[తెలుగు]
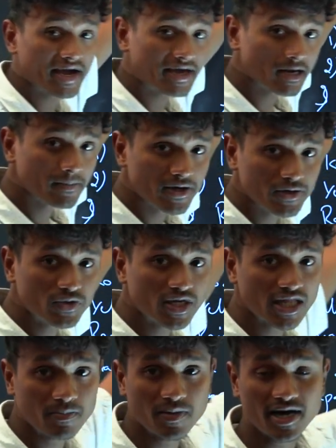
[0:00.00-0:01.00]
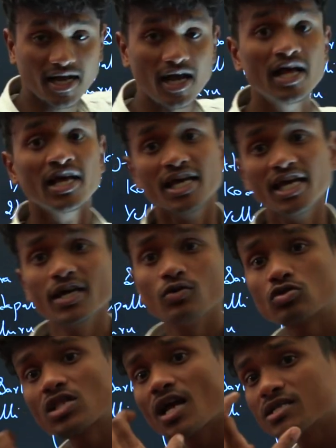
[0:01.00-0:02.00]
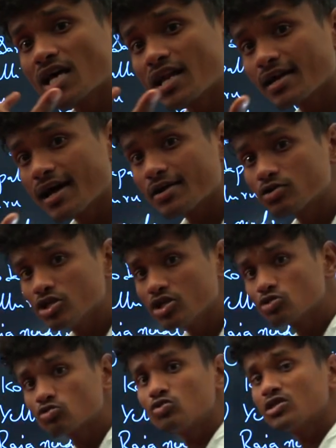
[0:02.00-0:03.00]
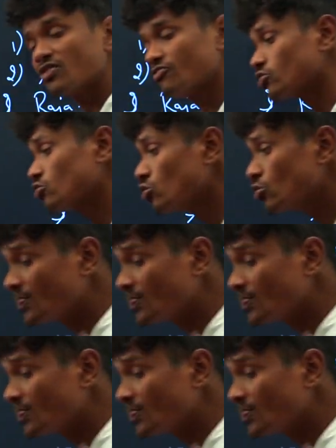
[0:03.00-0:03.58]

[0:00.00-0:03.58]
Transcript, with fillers: ఒక అగ్రిమెంట్ ఉంటుందన్నమాట ఈ ఉత్తర సర్కార్లు తీసుకున్నందుకు